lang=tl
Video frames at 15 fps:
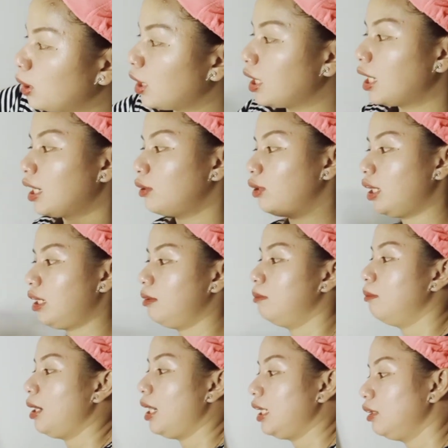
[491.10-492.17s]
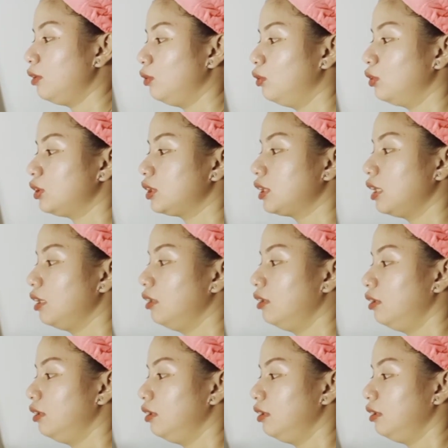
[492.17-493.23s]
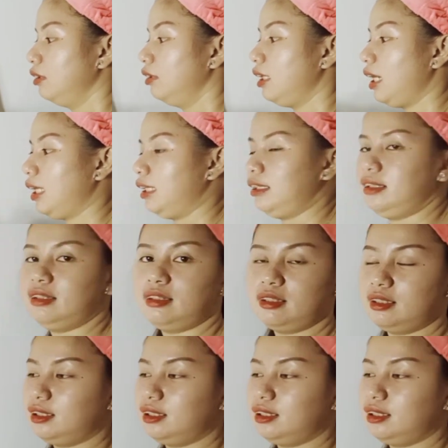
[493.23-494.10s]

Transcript: magiging ano yan? Minus 9.